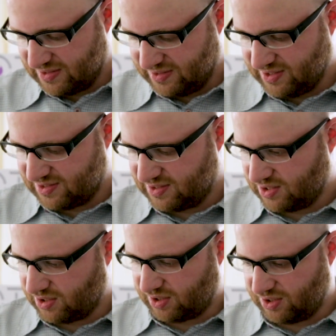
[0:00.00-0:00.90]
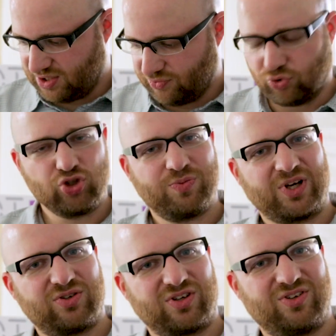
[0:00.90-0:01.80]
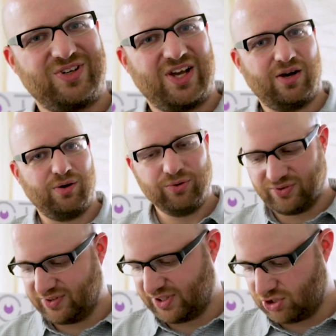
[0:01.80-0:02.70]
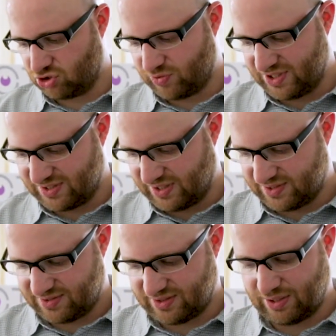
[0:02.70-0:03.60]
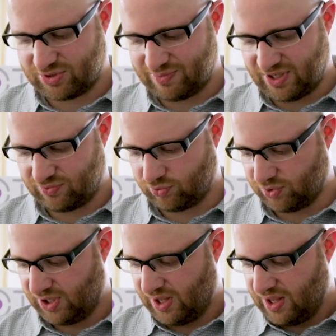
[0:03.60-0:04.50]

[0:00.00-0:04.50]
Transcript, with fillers: Sieht jetzt hier relativ unspektakulär aus, dieser schwarze Kasten am Smartphone,